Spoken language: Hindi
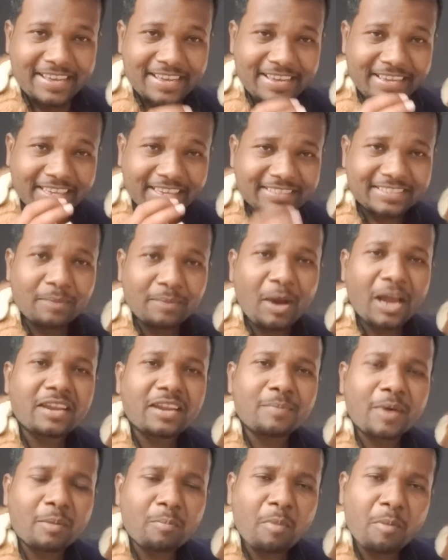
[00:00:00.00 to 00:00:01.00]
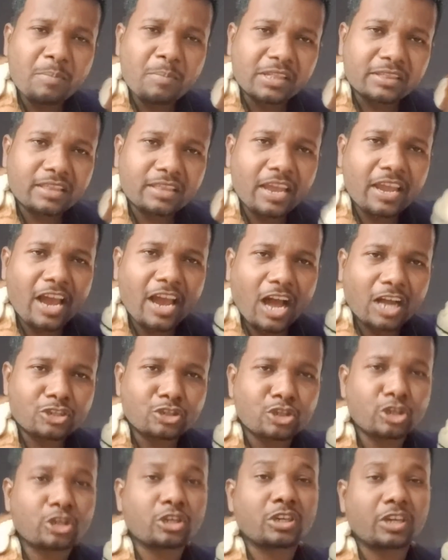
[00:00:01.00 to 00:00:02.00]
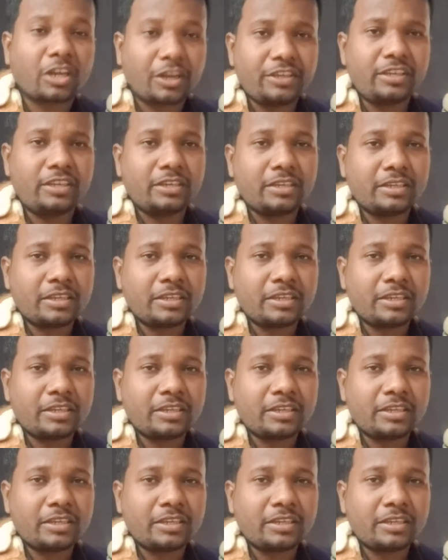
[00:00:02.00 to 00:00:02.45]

कि जमाने भर में मिलते हैं आशिक कई